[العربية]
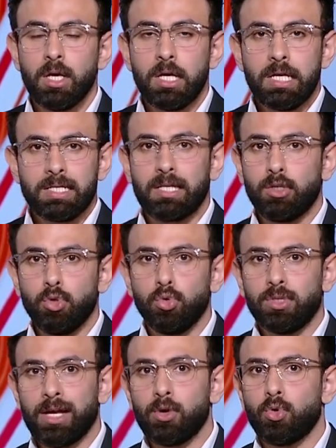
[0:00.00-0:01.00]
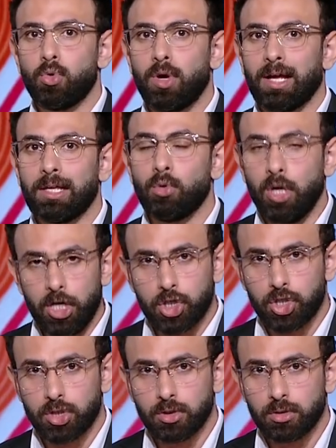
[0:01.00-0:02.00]
سدوا ودانكوا عن
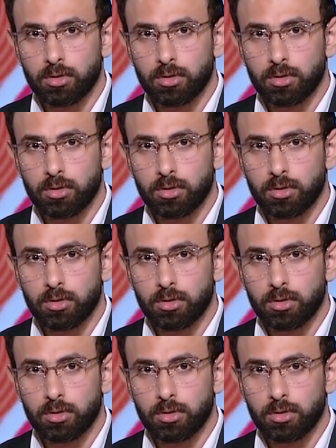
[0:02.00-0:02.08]
الوحش